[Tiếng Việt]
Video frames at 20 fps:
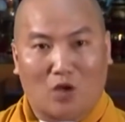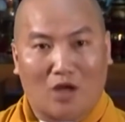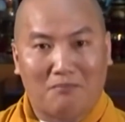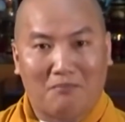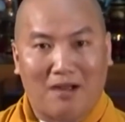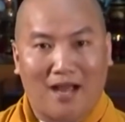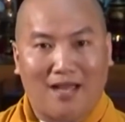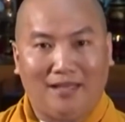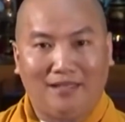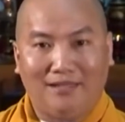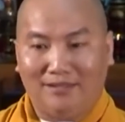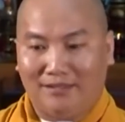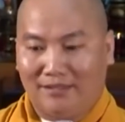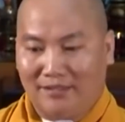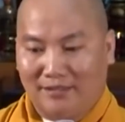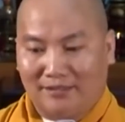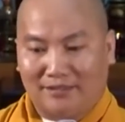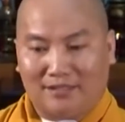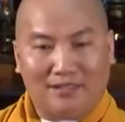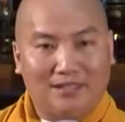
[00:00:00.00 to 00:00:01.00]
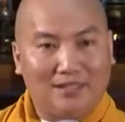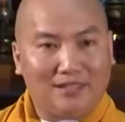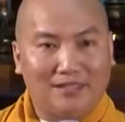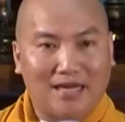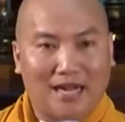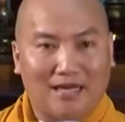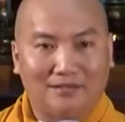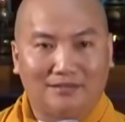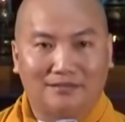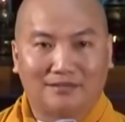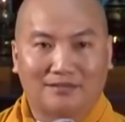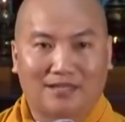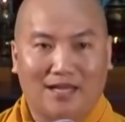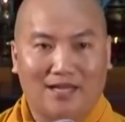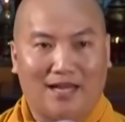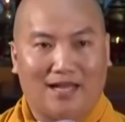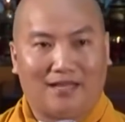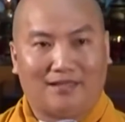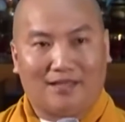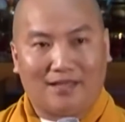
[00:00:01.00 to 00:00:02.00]
thoải mái thì đi ra đường
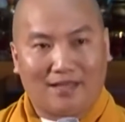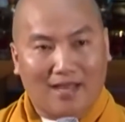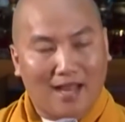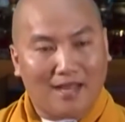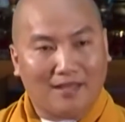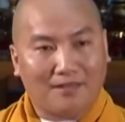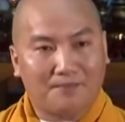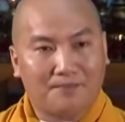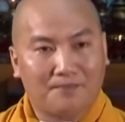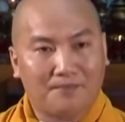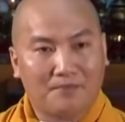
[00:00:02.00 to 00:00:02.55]
thế này thế khác.